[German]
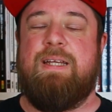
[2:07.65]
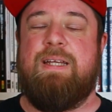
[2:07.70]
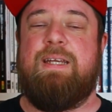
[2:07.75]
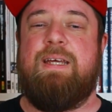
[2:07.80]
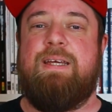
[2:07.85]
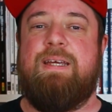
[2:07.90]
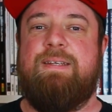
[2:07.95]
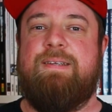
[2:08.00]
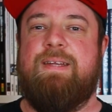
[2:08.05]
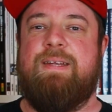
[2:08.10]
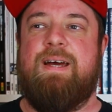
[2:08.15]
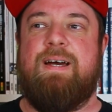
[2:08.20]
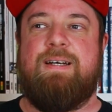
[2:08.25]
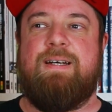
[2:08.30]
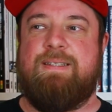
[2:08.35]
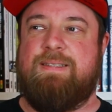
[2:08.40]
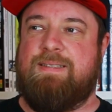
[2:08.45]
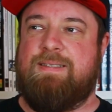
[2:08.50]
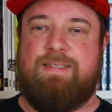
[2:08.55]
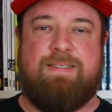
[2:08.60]
Der ist
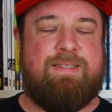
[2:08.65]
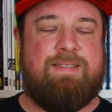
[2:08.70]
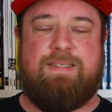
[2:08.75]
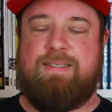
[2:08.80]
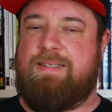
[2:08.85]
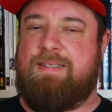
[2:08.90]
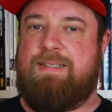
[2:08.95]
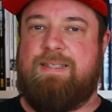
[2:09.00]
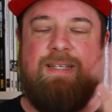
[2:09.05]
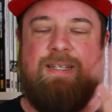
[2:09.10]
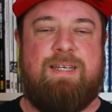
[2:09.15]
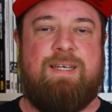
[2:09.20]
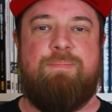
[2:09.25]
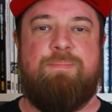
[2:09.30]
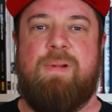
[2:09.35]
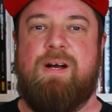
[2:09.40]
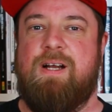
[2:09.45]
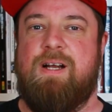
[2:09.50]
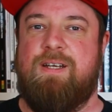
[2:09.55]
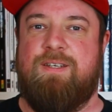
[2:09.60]
ja äh,
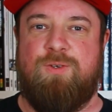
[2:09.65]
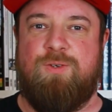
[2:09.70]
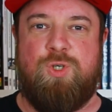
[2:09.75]
zigmal